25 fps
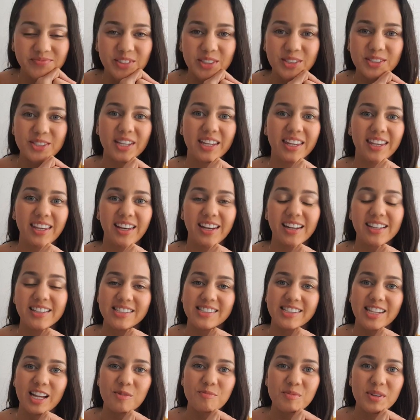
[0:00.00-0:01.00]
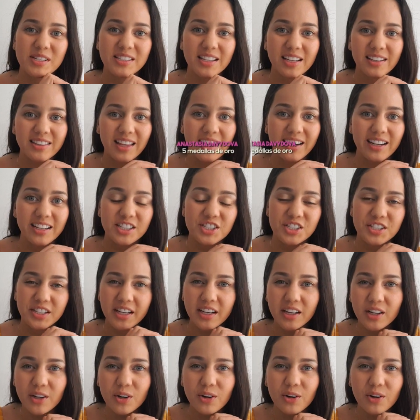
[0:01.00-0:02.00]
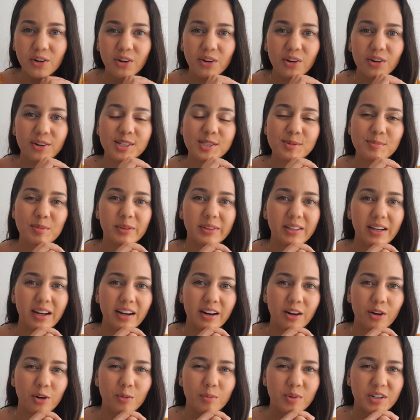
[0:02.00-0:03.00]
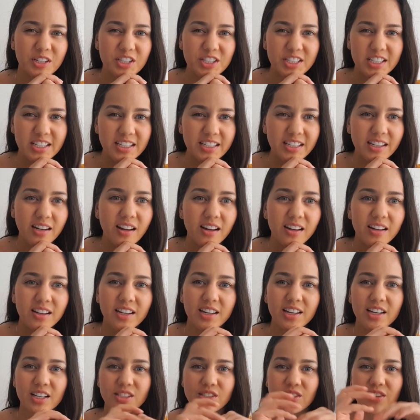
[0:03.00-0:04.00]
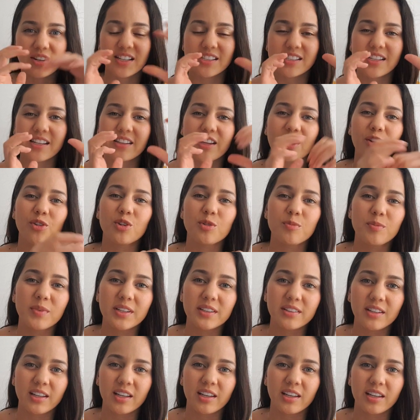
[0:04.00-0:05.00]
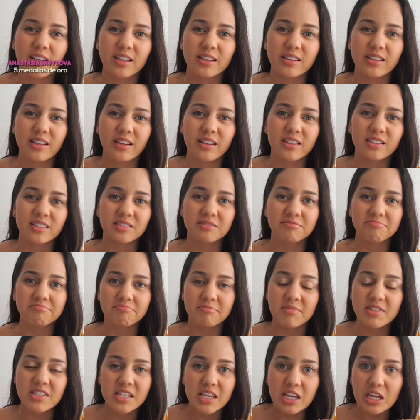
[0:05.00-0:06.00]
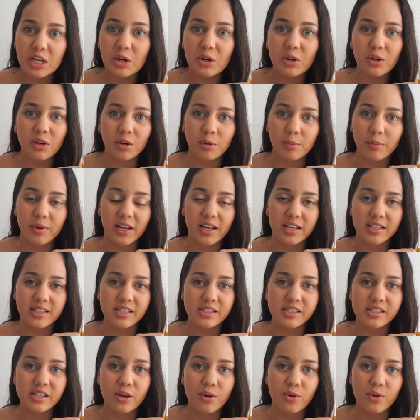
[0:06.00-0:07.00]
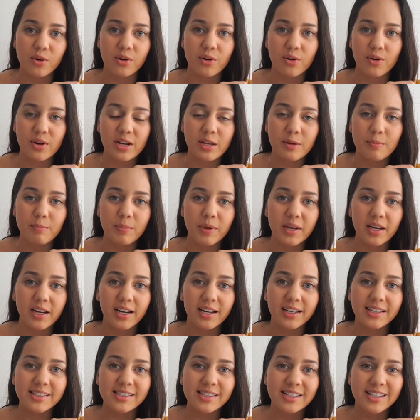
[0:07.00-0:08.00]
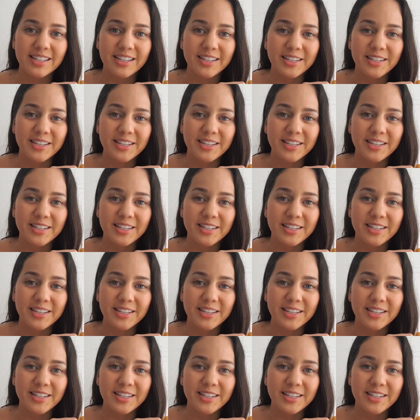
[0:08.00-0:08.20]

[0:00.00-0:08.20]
No sé quién es, tal vez Natalishenko, Svetlana Romachina, son las que tengo en mente que tienen cinco medallas de oro olímpicas,